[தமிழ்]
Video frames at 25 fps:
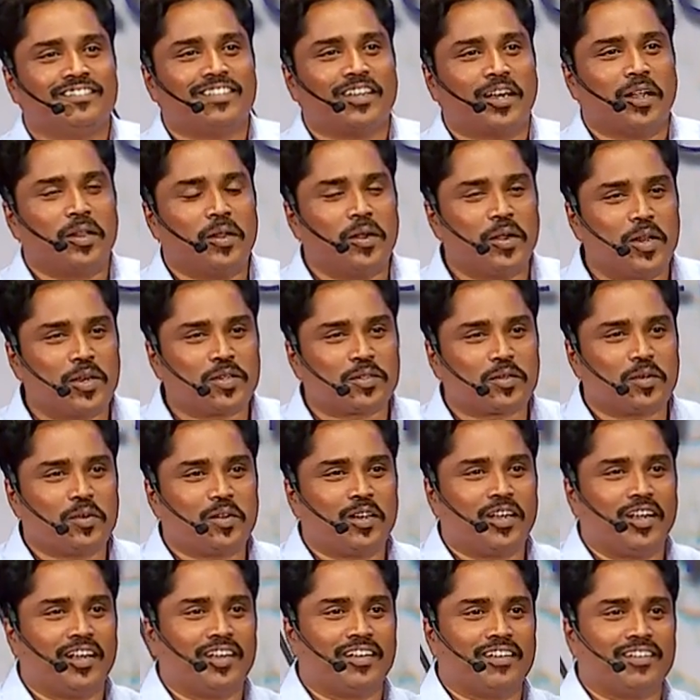இல்லையா
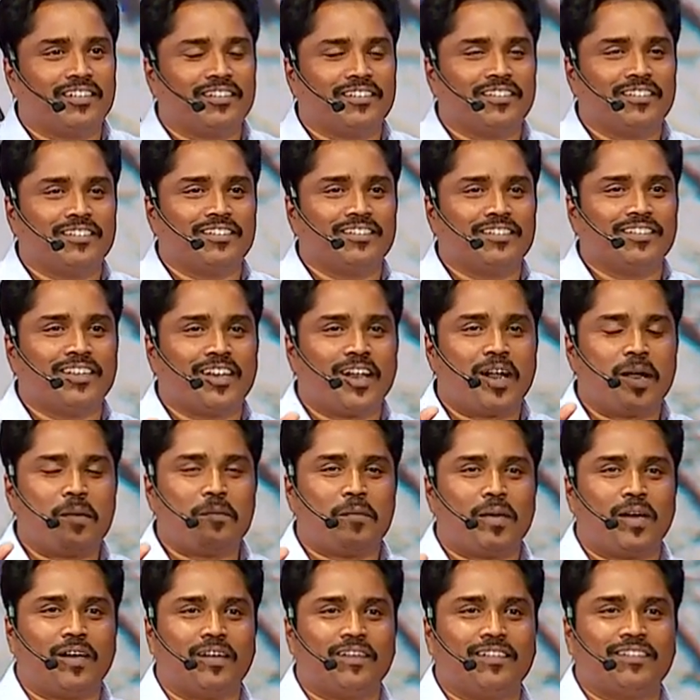சொல்லுங்க
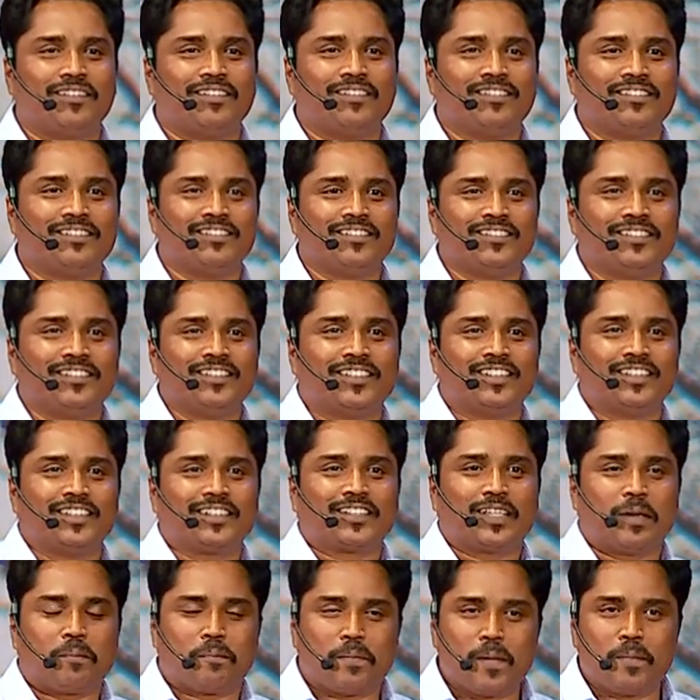ஆமாம்
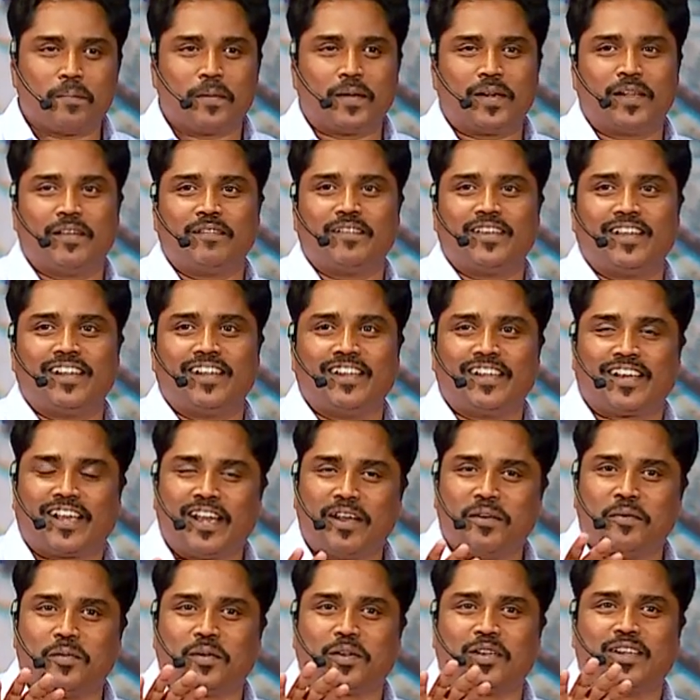தப்பு பண்ணவங்களுக்கே
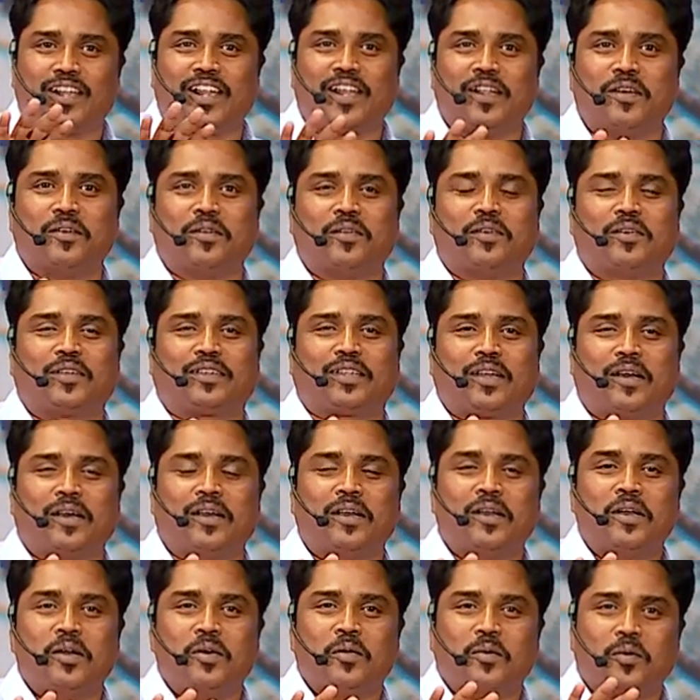ஒரு நல்ல த
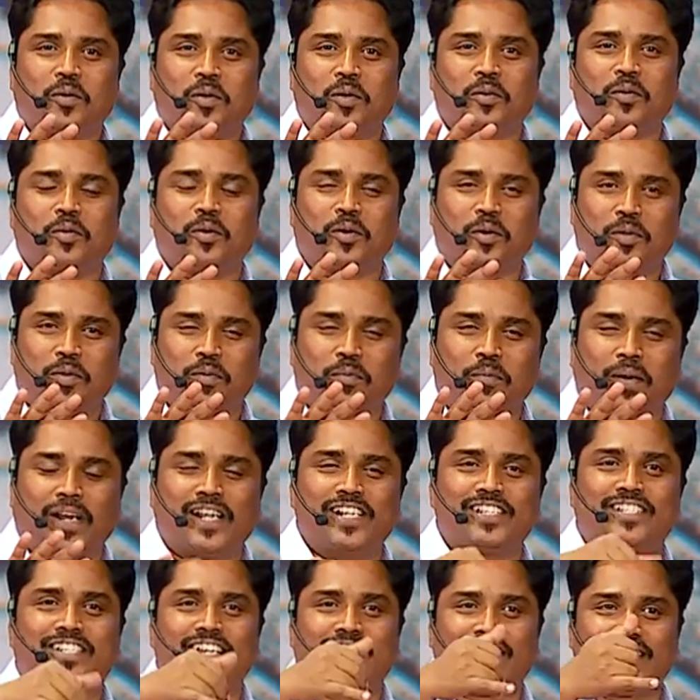ஒரு ஒரு
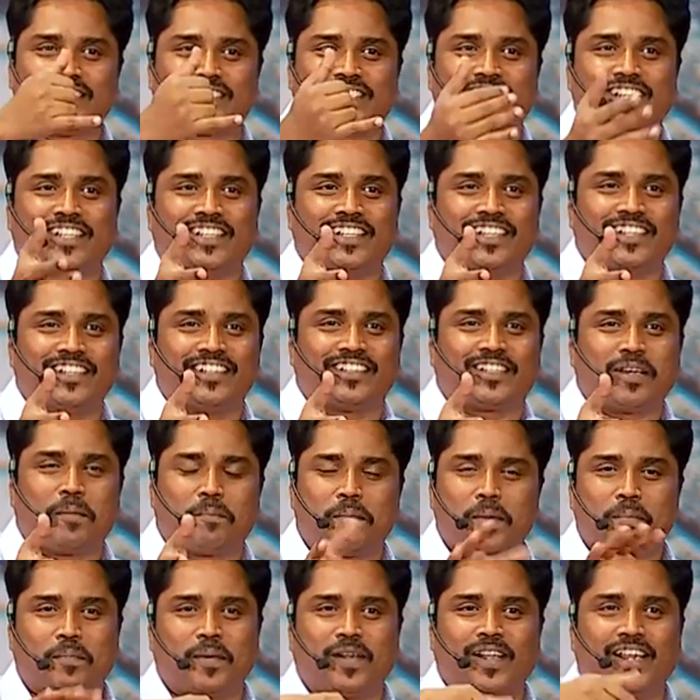மகிழ்ச்சியான செய்தி தப்பு
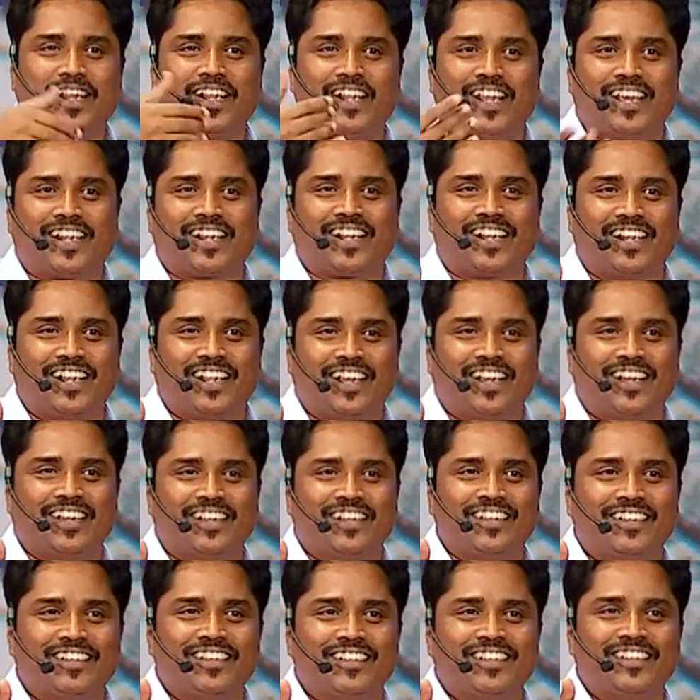பண்ண எல்லாருக்கும் இல்லை
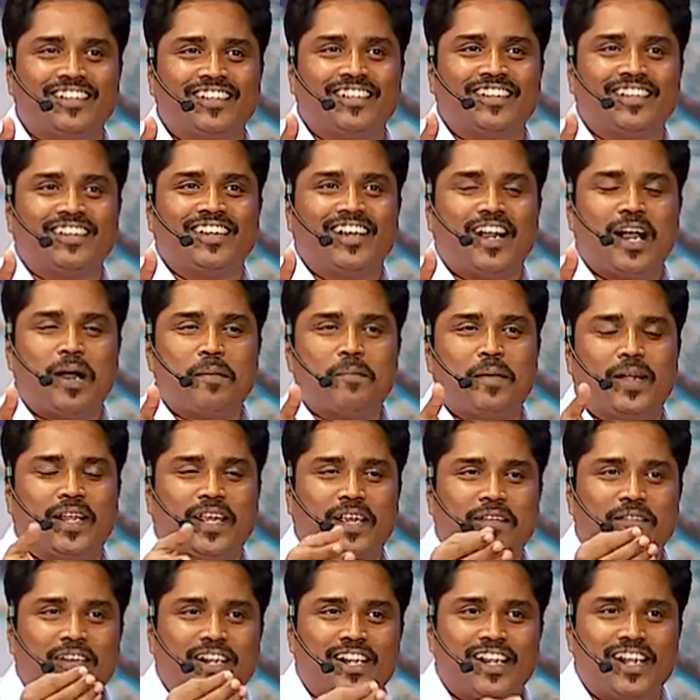ஆமாம்
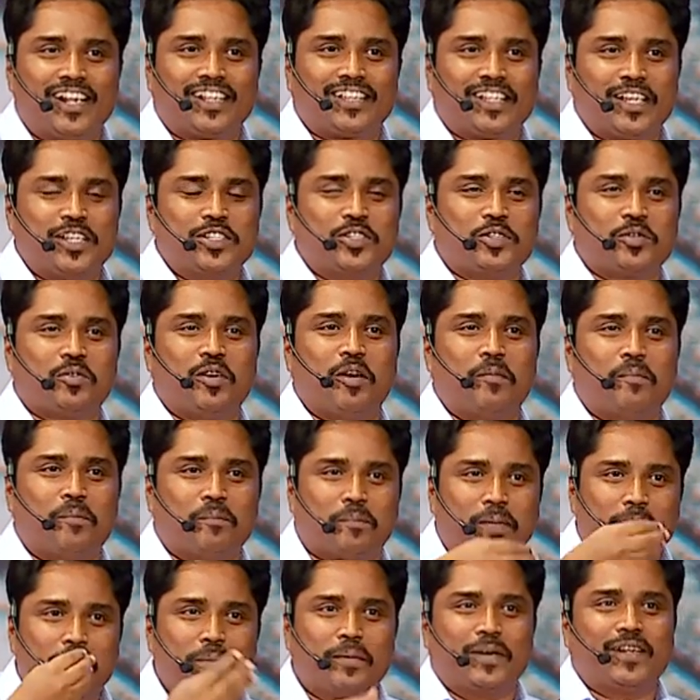நீங்கள் வீட்டில் எடுத்த அஞ்சு ரூபா
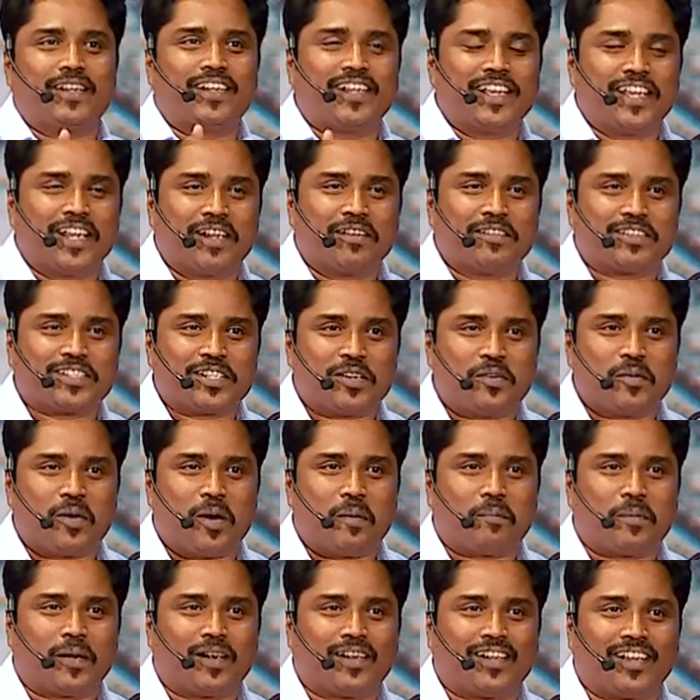பிடிபட்டுட்டீங்கன்னு வச்சுக்கோங்க உங்கள்
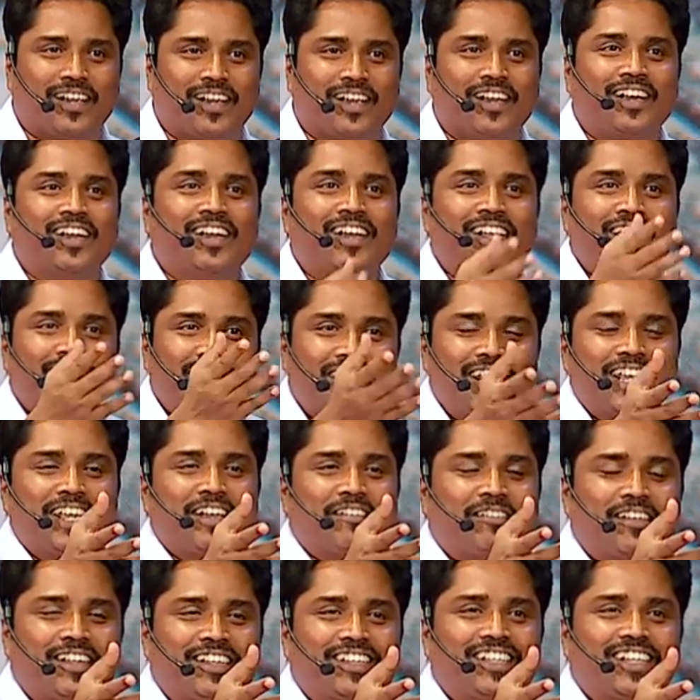அப்பாட்ட
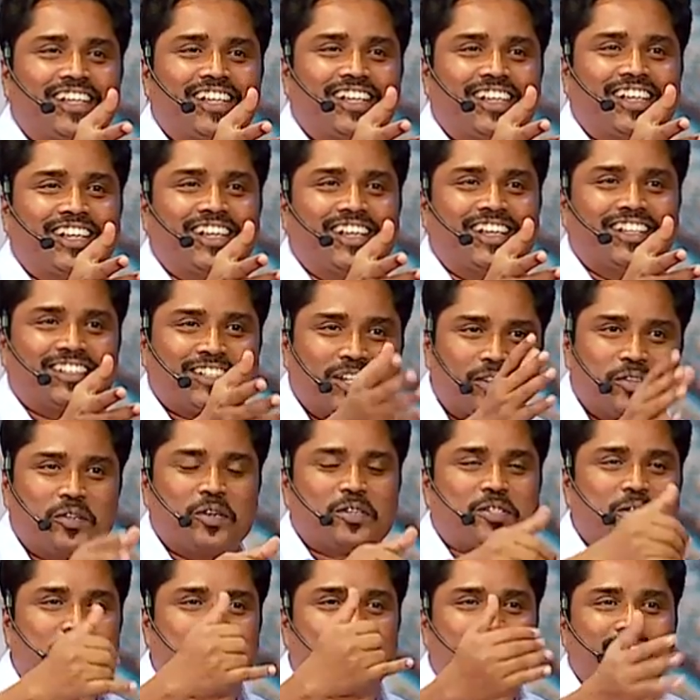நீங்கள் வந்து
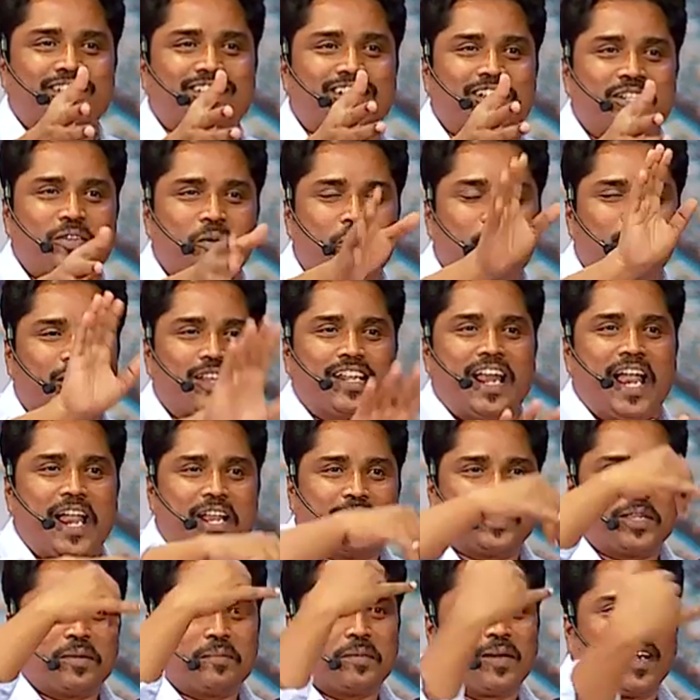சந்தோஷமான செய்தி உங்களுக்கு நியாய
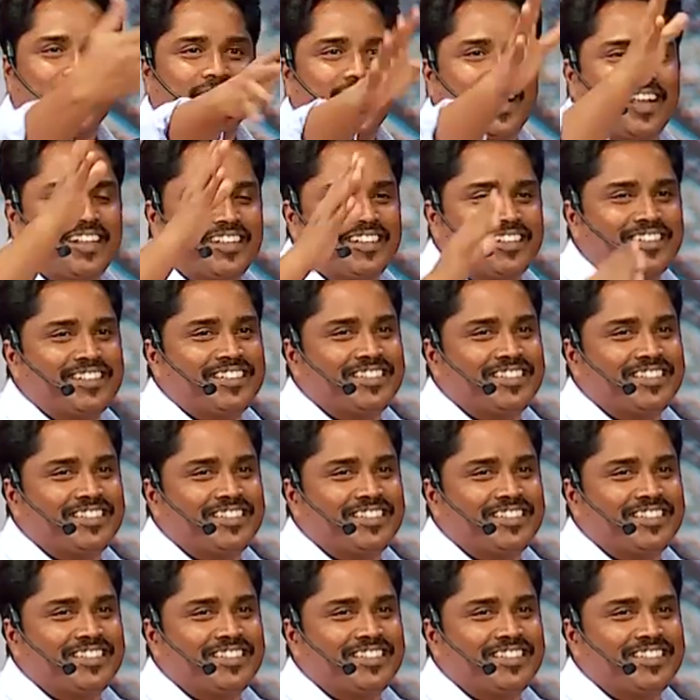தீர்ப்பு கிடையாது